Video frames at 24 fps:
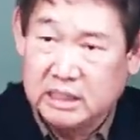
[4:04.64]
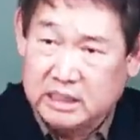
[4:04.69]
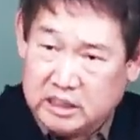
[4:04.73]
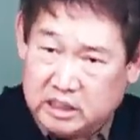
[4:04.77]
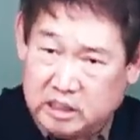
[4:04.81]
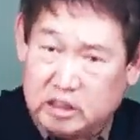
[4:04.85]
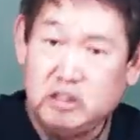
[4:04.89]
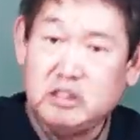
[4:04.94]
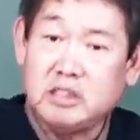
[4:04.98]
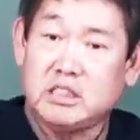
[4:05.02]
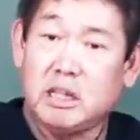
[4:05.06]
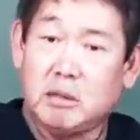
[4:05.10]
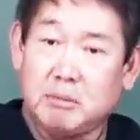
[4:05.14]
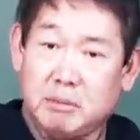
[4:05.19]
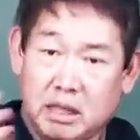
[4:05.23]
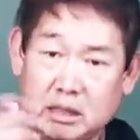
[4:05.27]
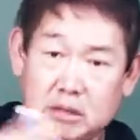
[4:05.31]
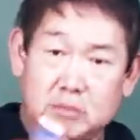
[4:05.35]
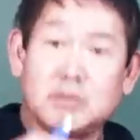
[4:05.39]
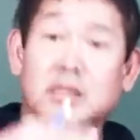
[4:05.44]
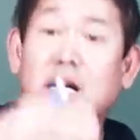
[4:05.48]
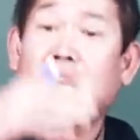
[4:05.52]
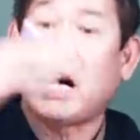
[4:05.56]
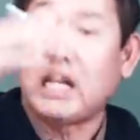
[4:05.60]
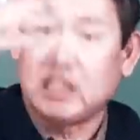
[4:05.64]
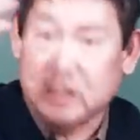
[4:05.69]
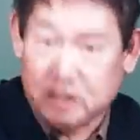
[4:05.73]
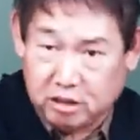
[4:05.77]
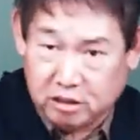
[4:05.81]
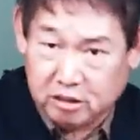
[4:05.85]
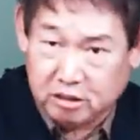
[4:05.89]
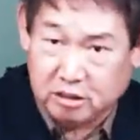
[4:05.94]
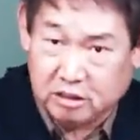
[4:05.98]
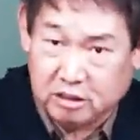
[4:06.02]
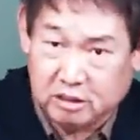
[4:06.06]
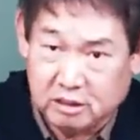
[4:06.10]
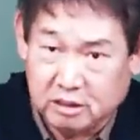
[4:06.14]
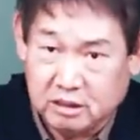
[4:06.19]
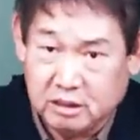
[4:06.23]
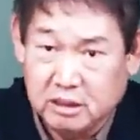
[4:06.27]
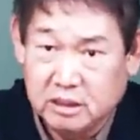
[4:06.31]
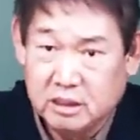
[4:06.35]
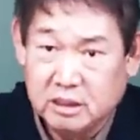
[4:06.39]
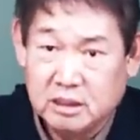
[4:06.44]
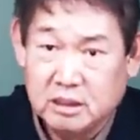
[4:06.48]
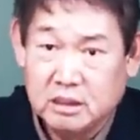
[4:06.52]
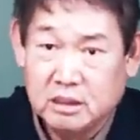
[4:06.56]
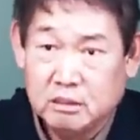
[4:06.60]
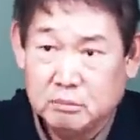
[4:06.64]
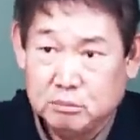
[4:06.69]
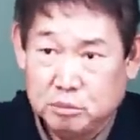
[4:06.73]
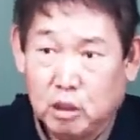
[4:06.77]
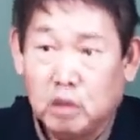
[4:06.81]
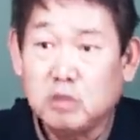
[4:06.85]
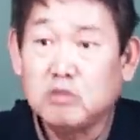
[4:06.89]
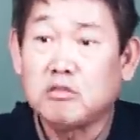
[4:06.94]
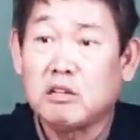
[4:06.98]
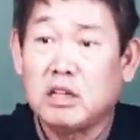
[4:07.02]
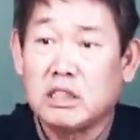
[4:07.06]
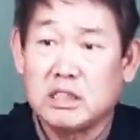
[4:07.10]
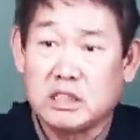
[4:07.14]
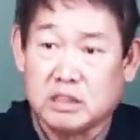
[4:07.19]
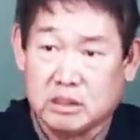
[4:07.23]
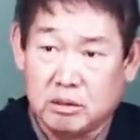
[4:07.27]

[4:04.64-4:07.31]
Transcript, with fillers: 진짜 많으면 가셔. 편관이